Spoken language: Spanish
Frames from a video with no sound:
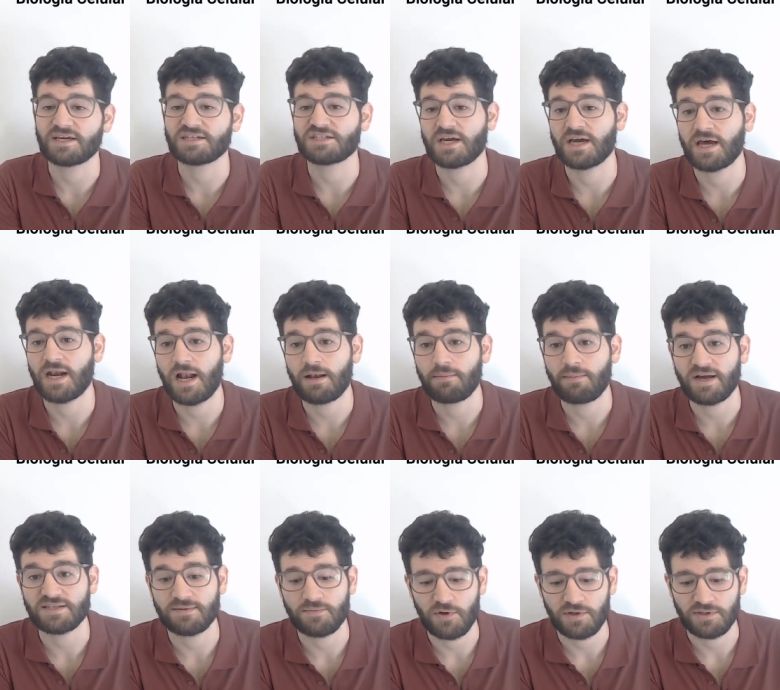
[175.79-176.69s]
llegar al
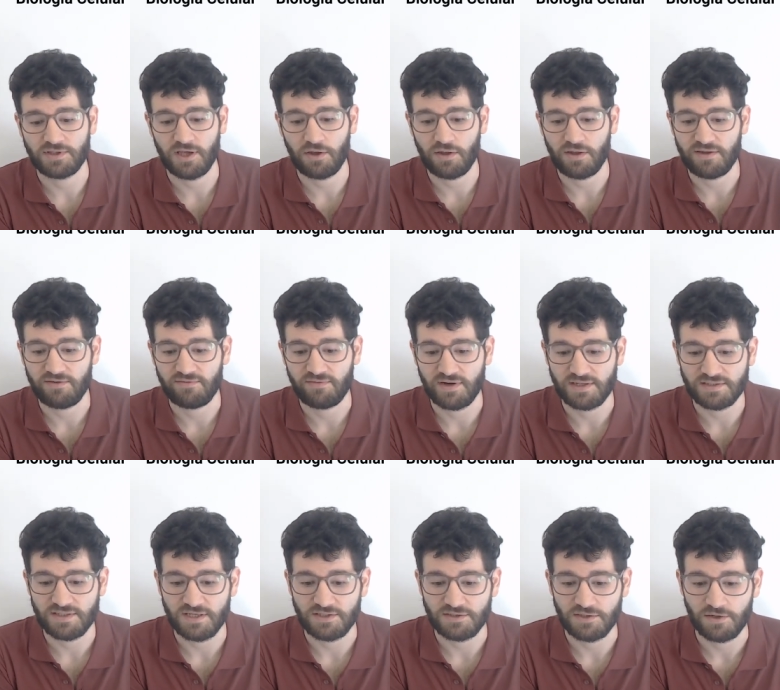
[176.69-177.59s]
máximo estado de
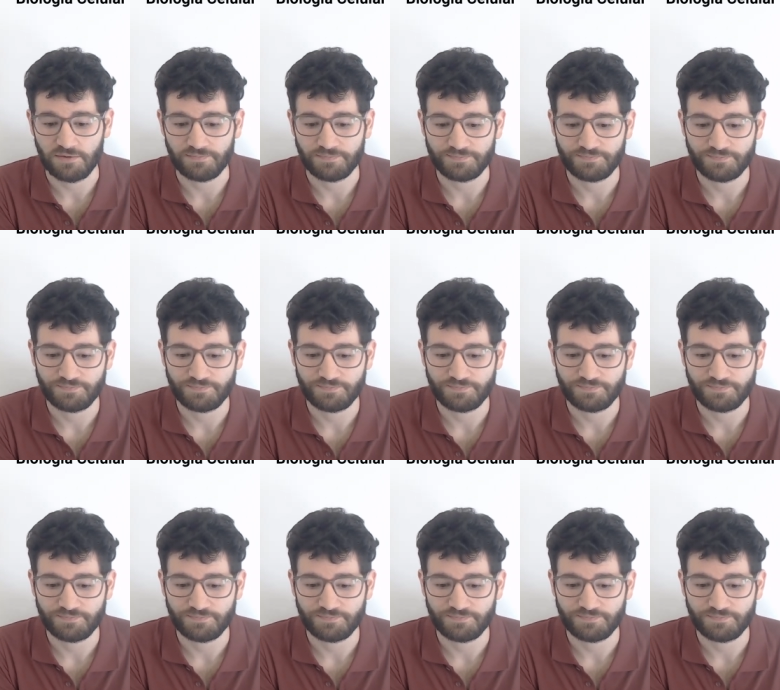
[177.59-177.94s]
diferenciación.